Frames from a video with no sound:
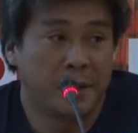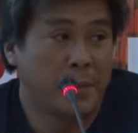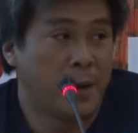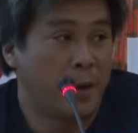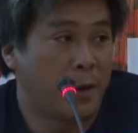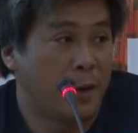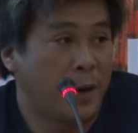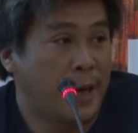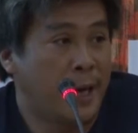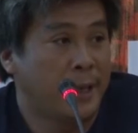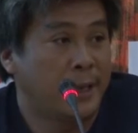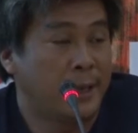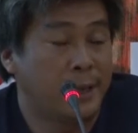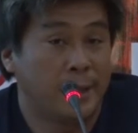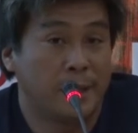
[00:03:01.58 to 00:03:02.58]
เจอบางกอกการ์ด
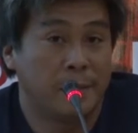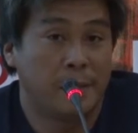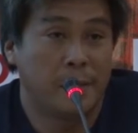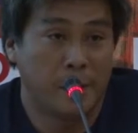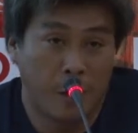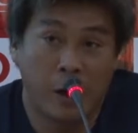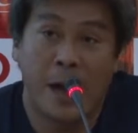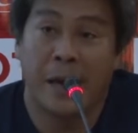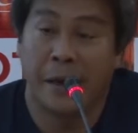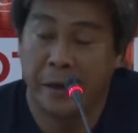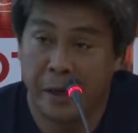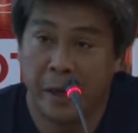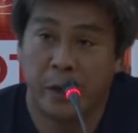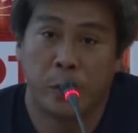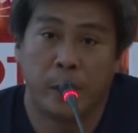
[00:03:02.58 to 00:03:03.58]
บางกอกการ์ดเห
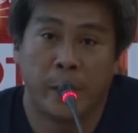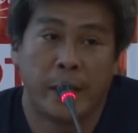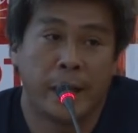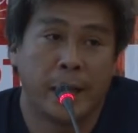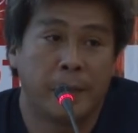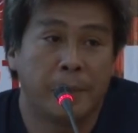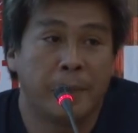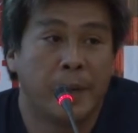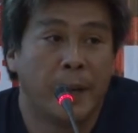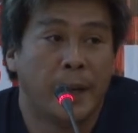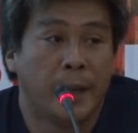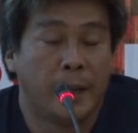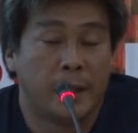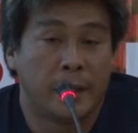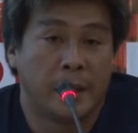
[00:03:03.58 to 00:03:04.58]
นื่อยอยู่เหมือนกันครับ
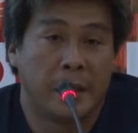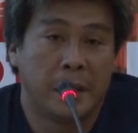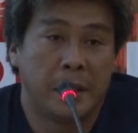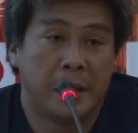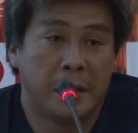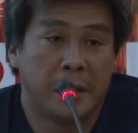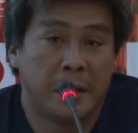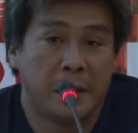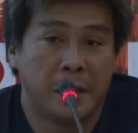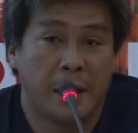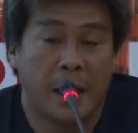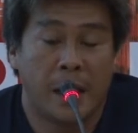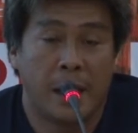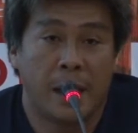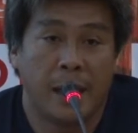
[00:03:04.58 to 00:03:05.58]
แต่ตอนนี้คือ
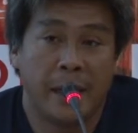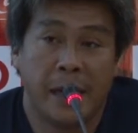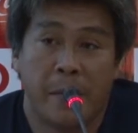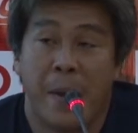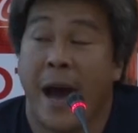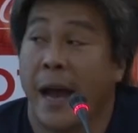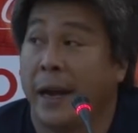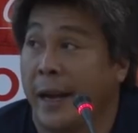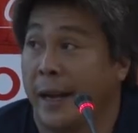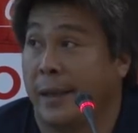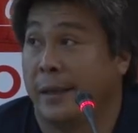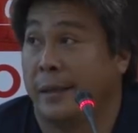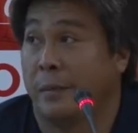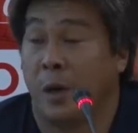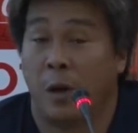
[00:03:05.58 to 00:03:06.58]
ถ้าเล่นในบ้านเนี่ย
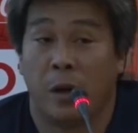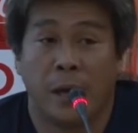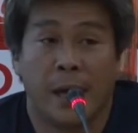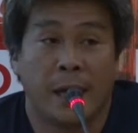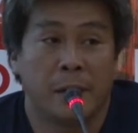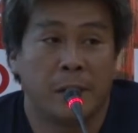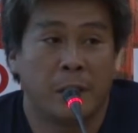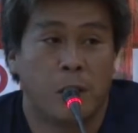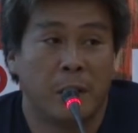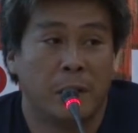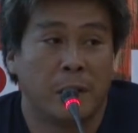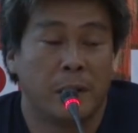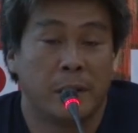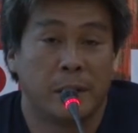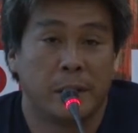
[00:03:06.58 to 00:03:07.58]
บางกอกการ์ดก็ต้อง
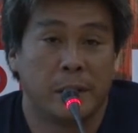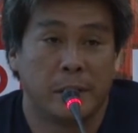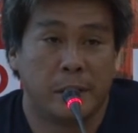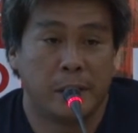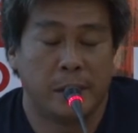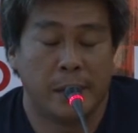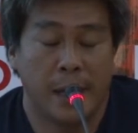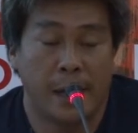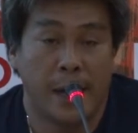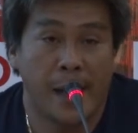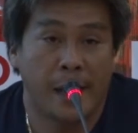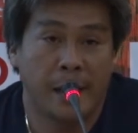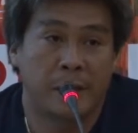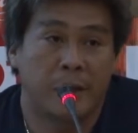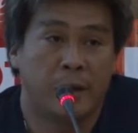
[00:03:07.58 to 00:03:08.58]
อย่างแร
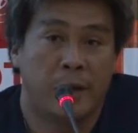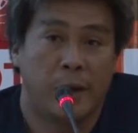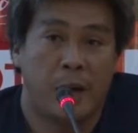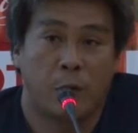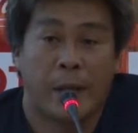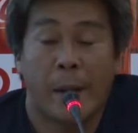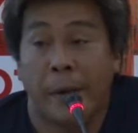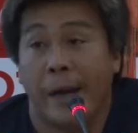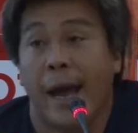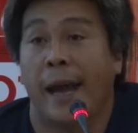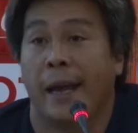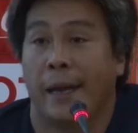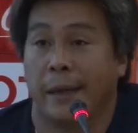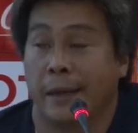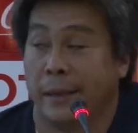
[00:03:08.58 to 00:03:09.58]
กเลยต้องเอาแต้มให้ได้
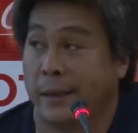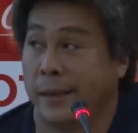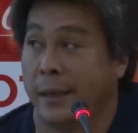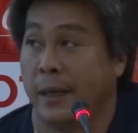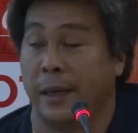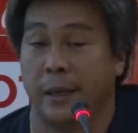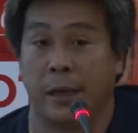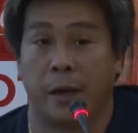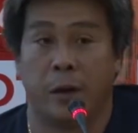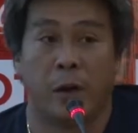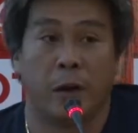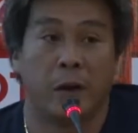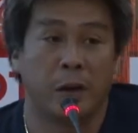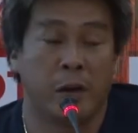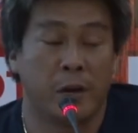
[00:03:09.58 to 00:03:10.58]
อย่างน้อ
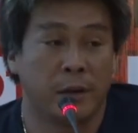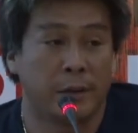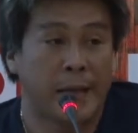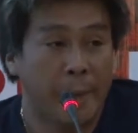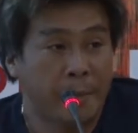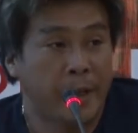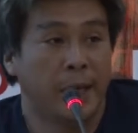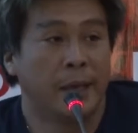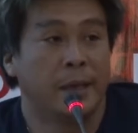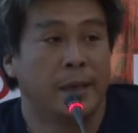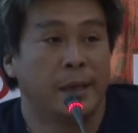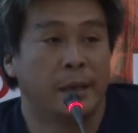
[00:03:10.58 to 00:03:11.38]
ยก็ต้องแต้มหนึ่ง